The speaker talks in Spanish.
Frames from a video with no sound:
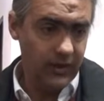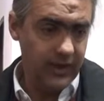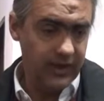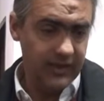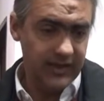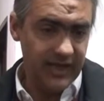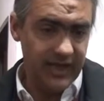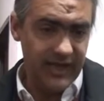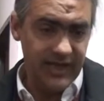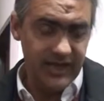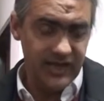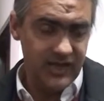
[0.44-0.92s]

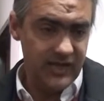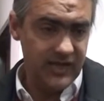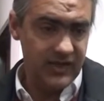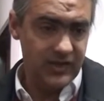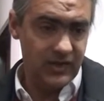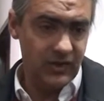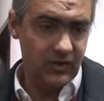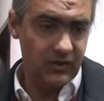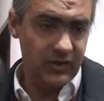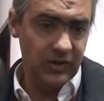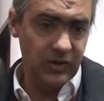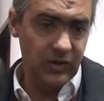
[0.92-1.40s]
detalles,
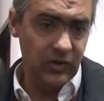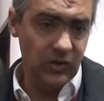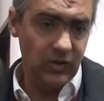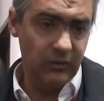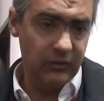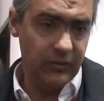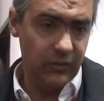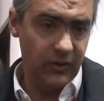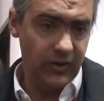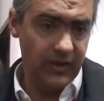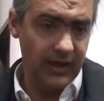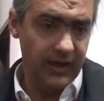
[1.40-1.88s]
sobre todo
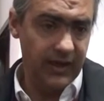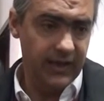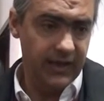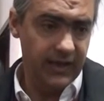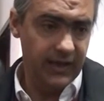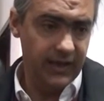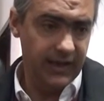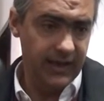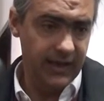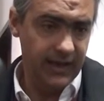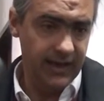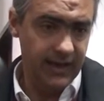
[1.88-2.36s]
porque
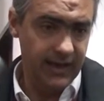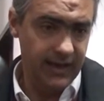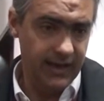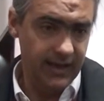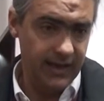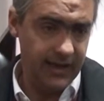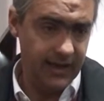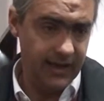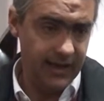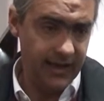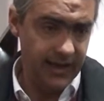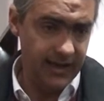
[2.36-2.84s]

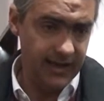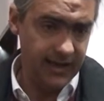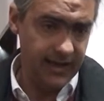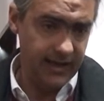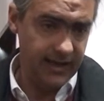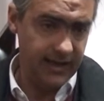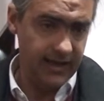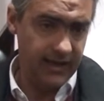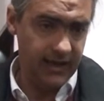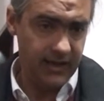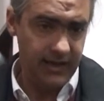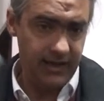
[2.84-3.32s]
desde el
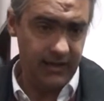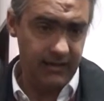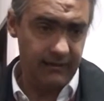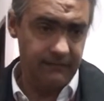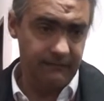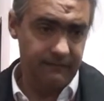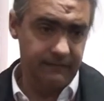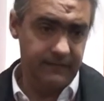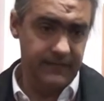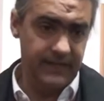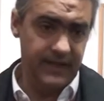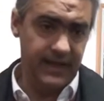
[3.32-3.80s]
área de,
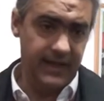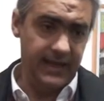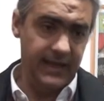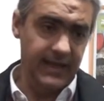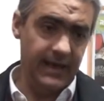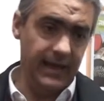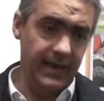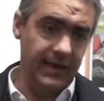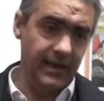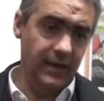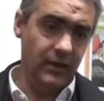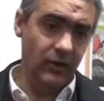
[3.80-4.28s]
desde el
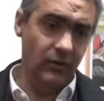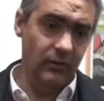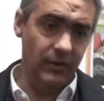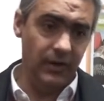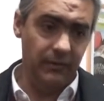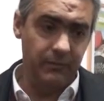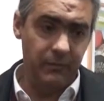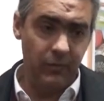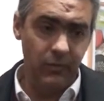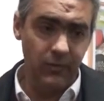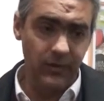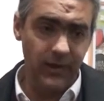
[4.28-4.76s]
área de
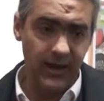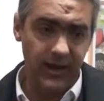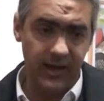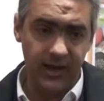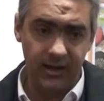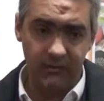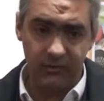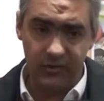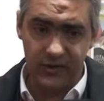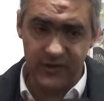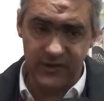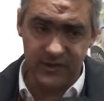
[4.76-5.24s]
obras públicas de
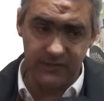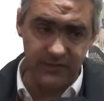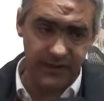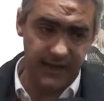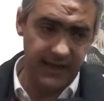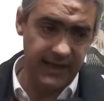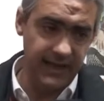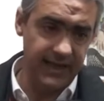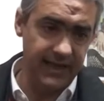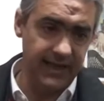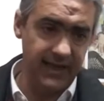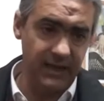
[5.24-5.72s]
la
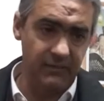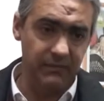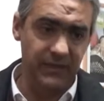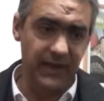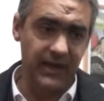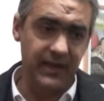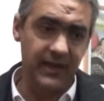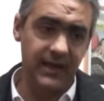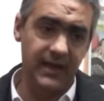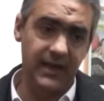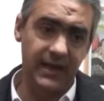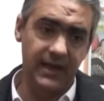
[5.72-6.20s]
municipalidad le
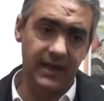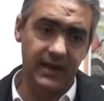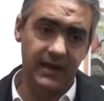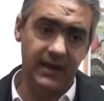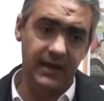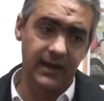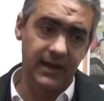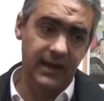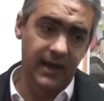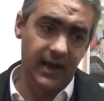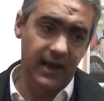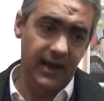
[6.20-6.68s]
pedían
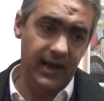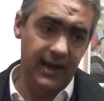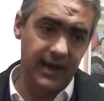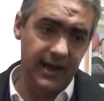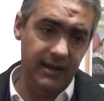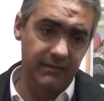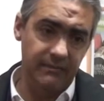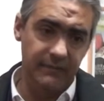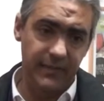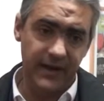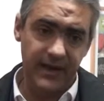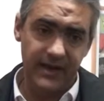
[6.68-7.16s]
a la
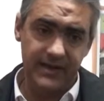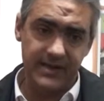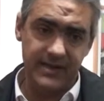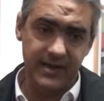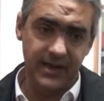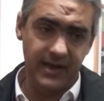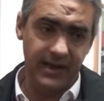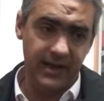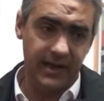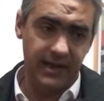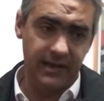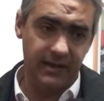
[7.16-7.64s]

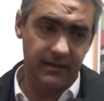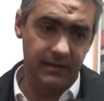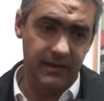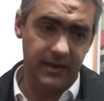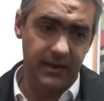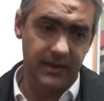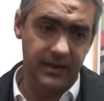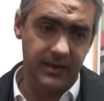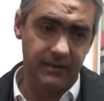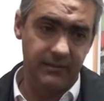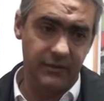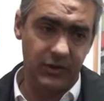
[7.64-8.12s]
empresa
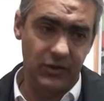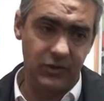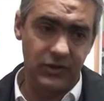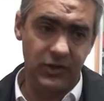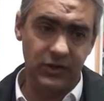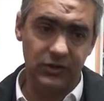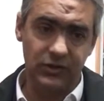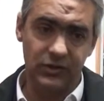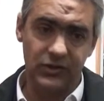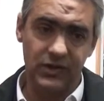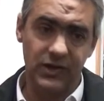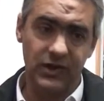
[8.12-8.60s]
este,
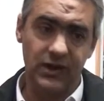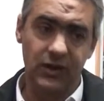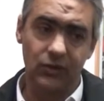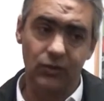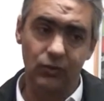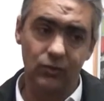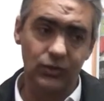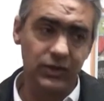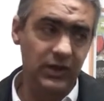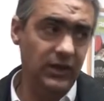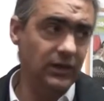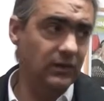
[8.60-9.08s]
proyectos
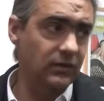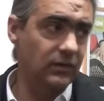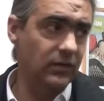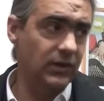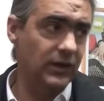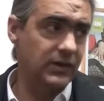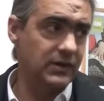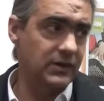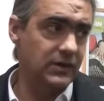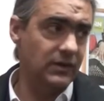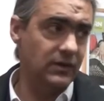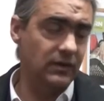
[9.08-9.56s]
ejecutivos
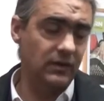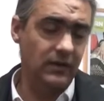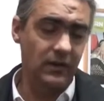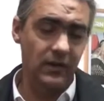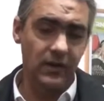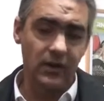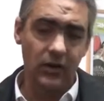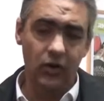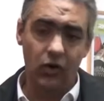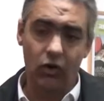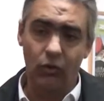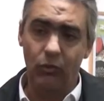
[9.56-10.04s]
que son
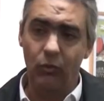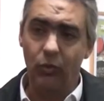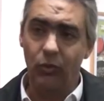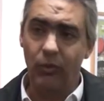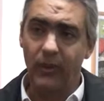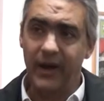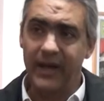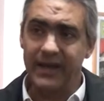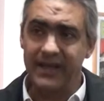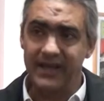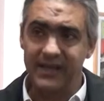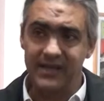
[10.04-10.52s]
cómo
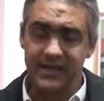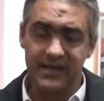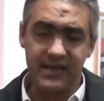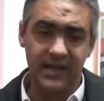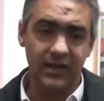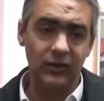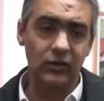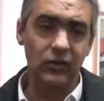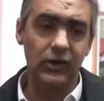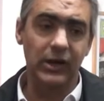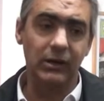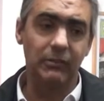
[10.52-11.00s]
va
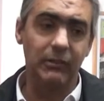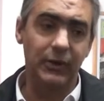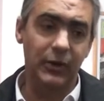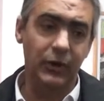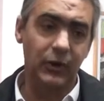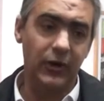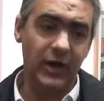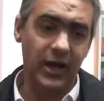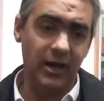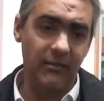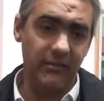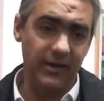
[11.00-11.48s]
iniciando y el
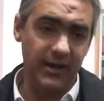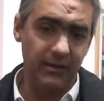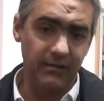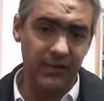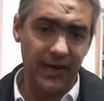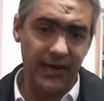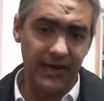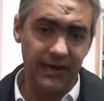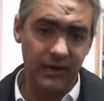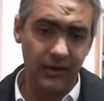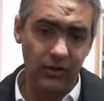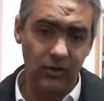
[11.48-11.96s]
programa y
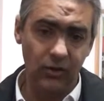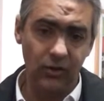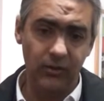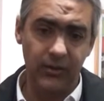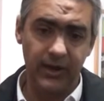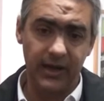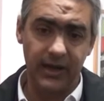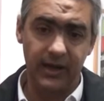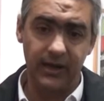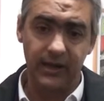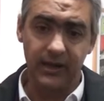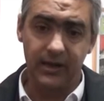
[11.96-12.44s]
plan de
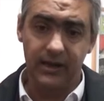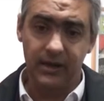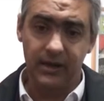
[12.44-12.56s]
obra